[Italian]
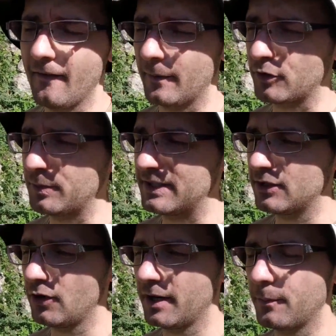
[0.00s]
La
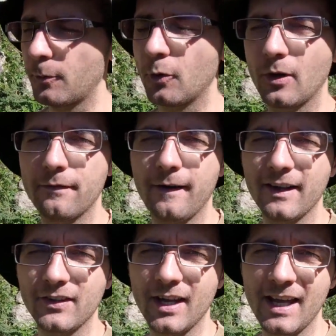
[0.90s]
prospezione è proprio quella
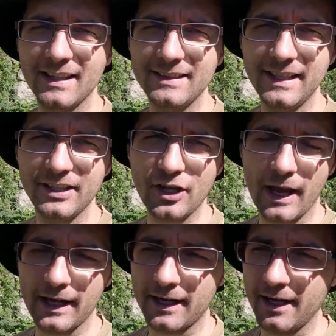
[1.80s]
fase di
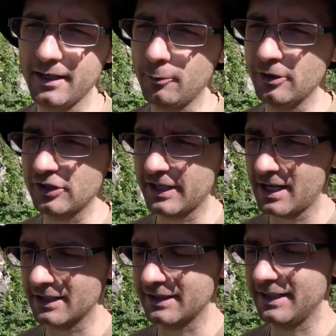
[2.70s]
ricerca in cui
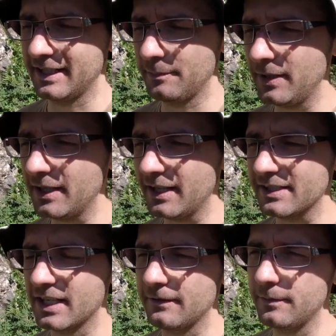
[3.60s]
cercate di capire
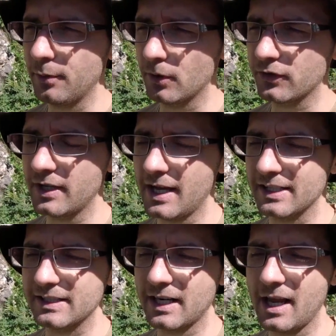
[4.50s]
se vi possa
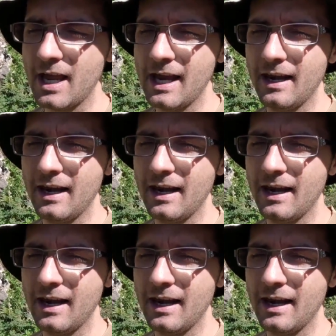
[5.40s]
essere